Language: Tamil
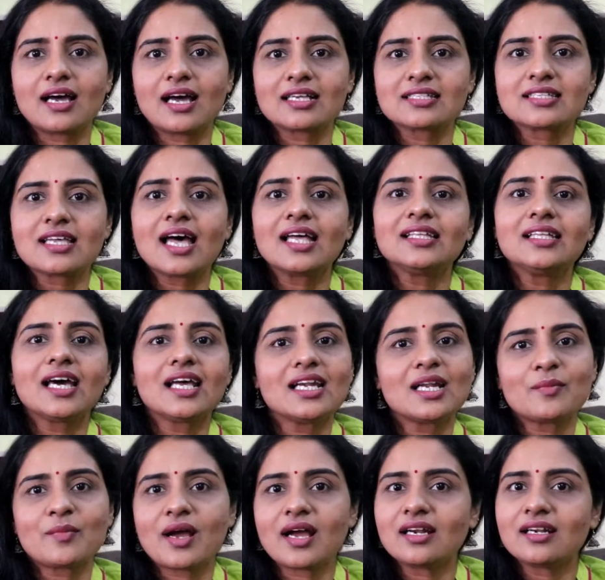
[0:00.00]

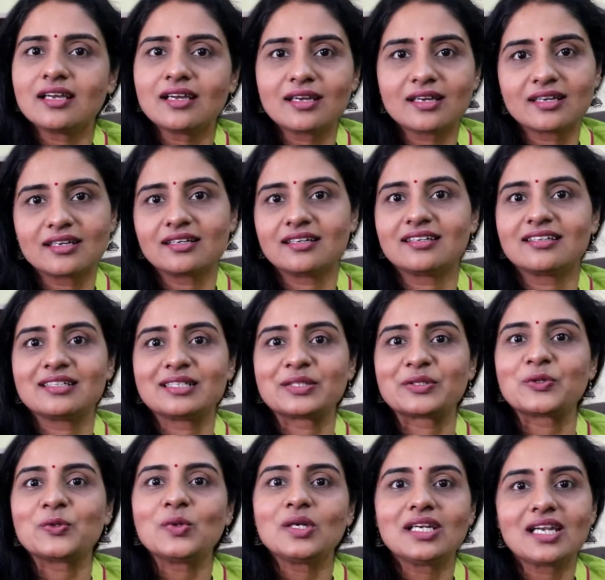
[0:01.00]
அசாதாரணமான
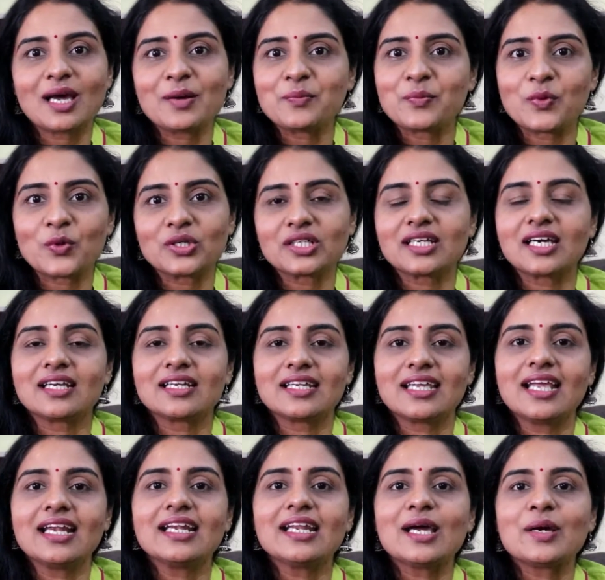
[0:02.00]
ரூல்லாம் போட்டார்
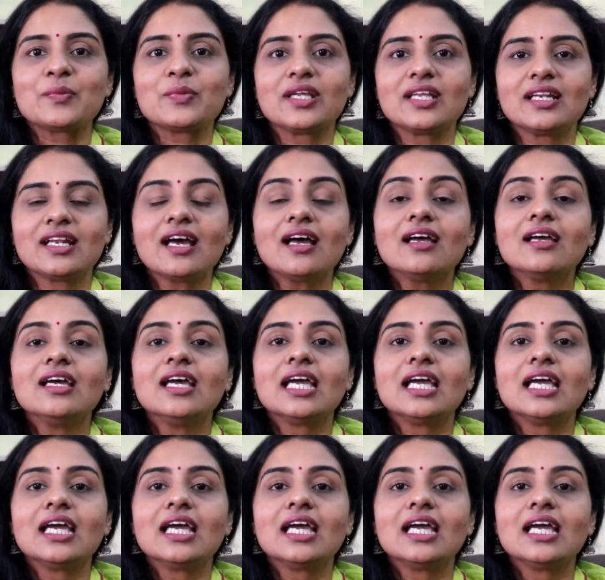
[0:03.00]
என்ன அப்படின்னா